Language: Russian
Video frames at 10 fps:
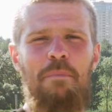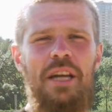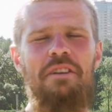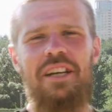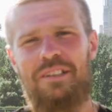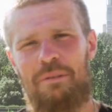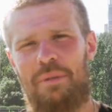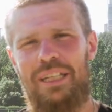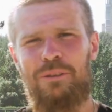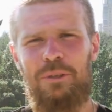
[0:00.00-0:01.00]
Привет,
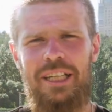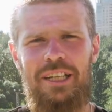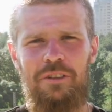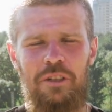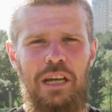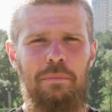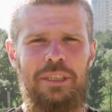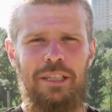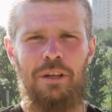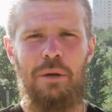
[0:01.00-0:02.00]
меня зовут Кирилл, я
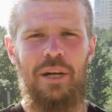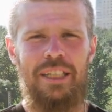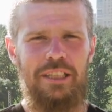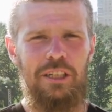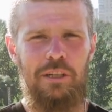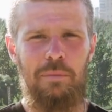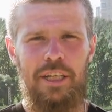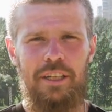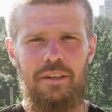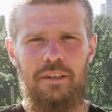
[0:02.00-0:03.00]
представляю магазин
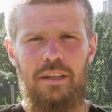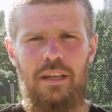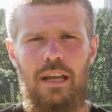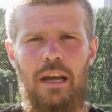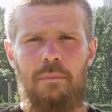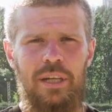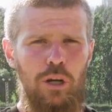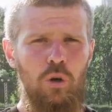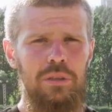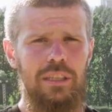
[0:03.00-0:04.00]
Гридибайкер. Мы
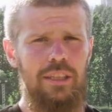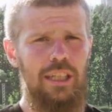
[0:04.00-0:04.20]
находимся на